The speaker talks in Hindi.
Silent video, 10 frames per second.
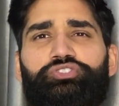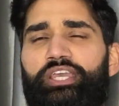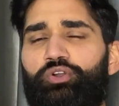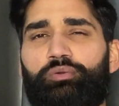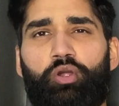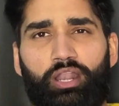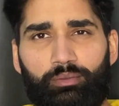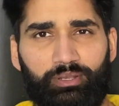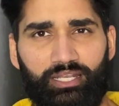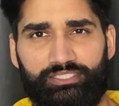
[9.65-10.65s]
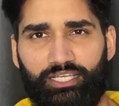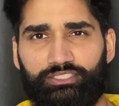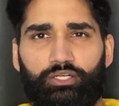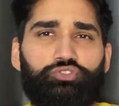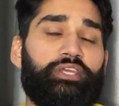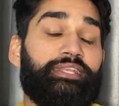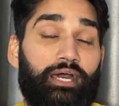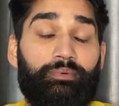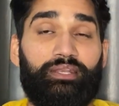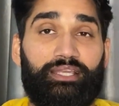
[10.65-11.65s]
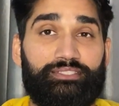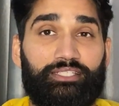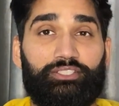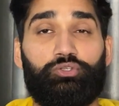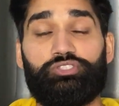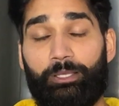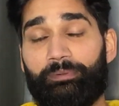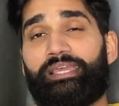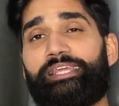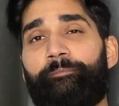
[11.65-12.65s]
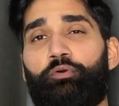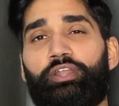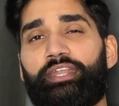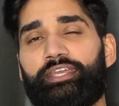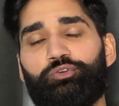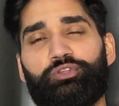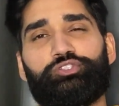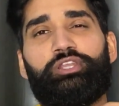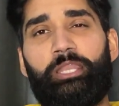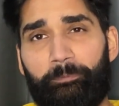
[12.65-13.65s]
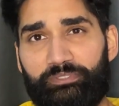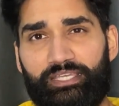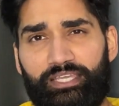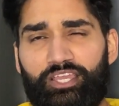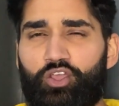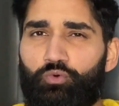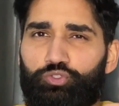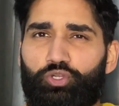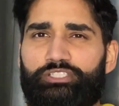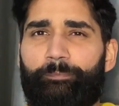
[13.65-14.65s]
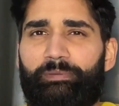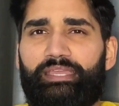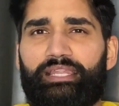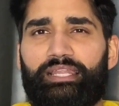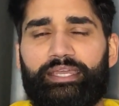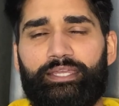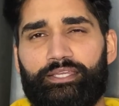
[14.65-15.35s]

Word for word: चाहे कोई मॉडल बनना चाहता हो चाहे ना बनना चाहता हो सबके लिए इंपॉर्टेंट है कि उनके जो लिप्स हैं वो थोड़े से पिंक लगे